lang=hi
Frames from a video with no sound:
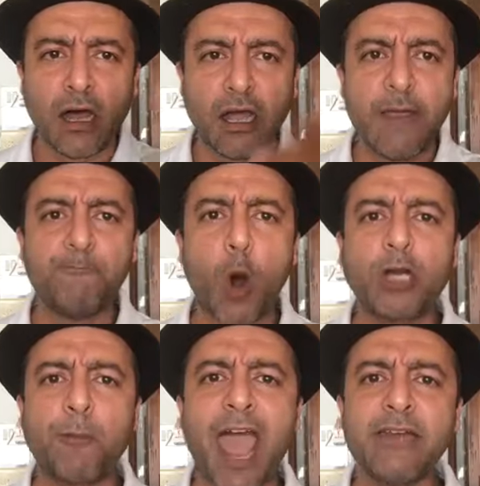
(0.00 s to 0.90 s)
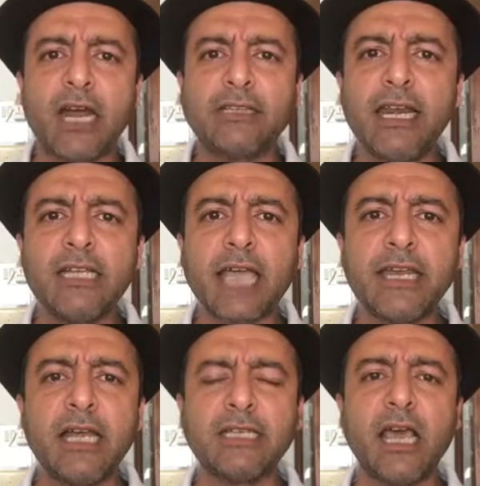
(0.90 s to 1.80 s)
इंपोर्ट बैन कर देना
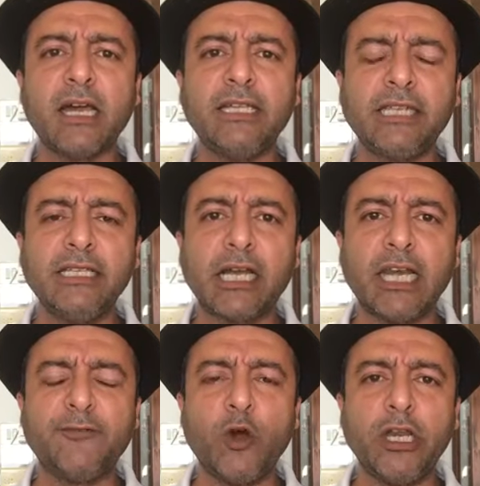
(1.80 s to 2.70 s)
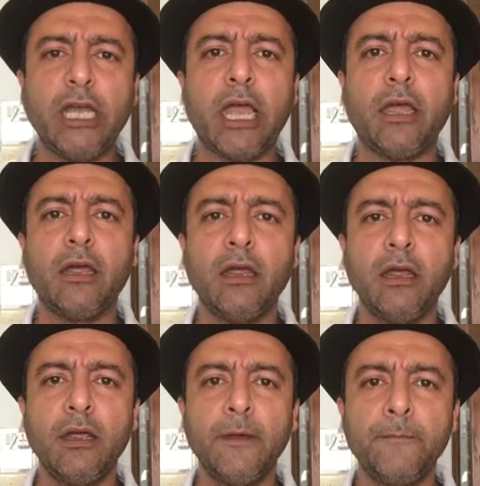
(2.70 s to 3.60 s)
चाइना से अगर इतनी तकलीफ हो रही है
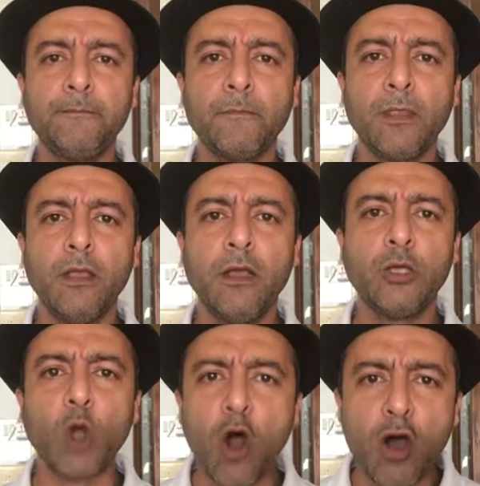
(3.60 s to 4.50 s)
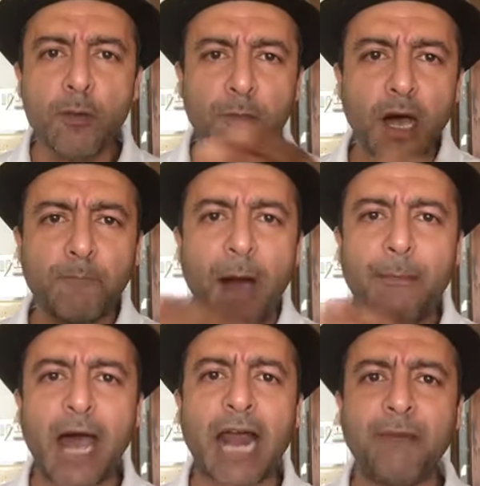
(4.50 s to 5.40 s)
क्यों
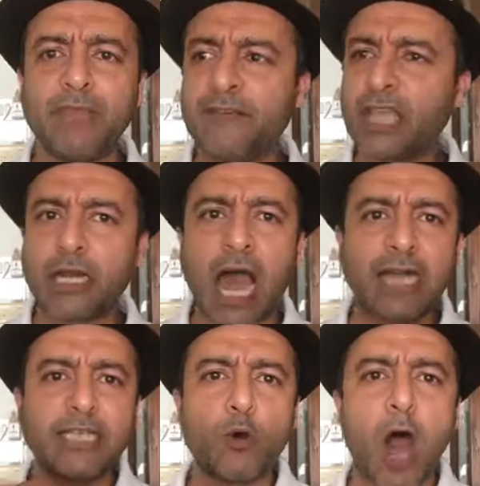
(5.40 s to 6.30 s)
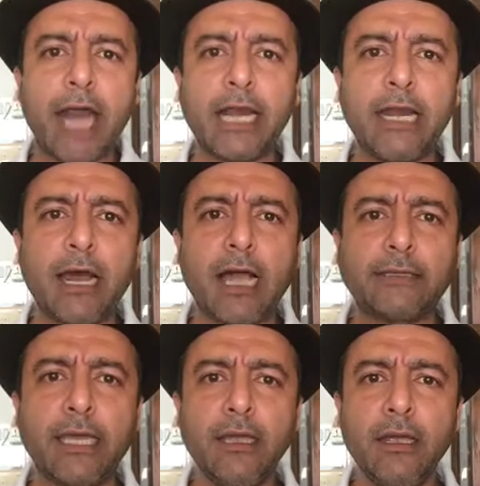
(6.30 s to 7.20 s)
बाबा रामदेव सरकार से गुहार नहीं
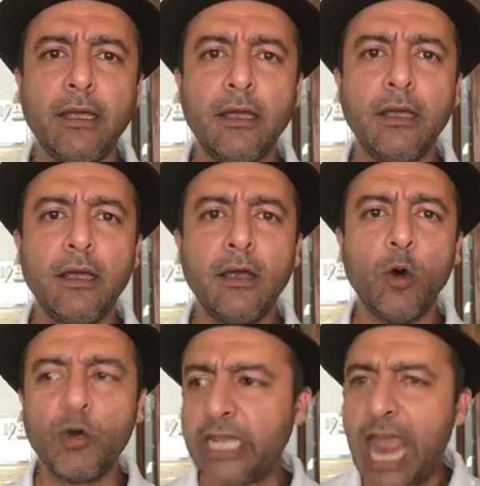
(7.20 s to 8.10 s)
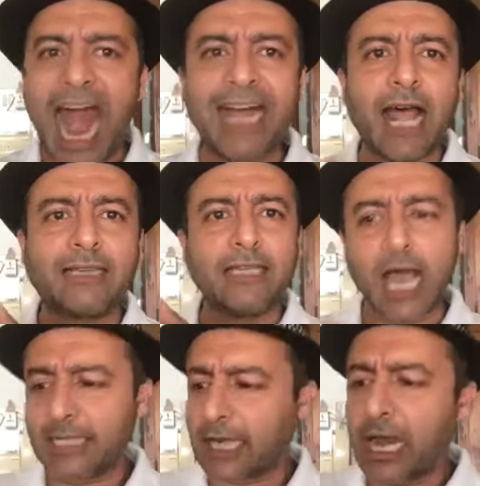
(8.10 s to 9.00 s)
लगाते उनकी एड आती है
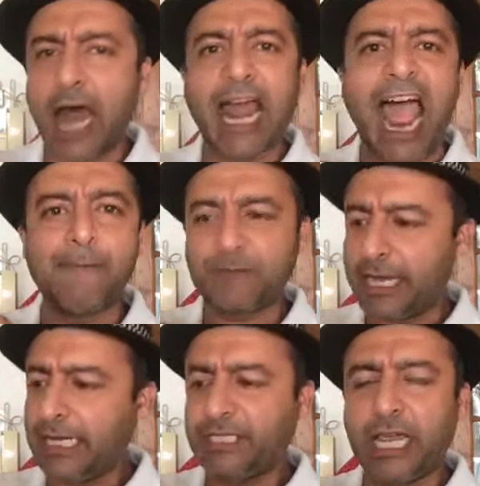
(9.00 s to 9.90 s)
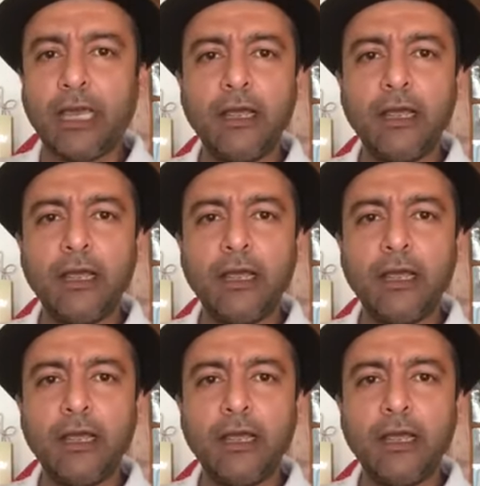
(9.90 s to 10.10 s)
आजकल हर ऐप के नीचे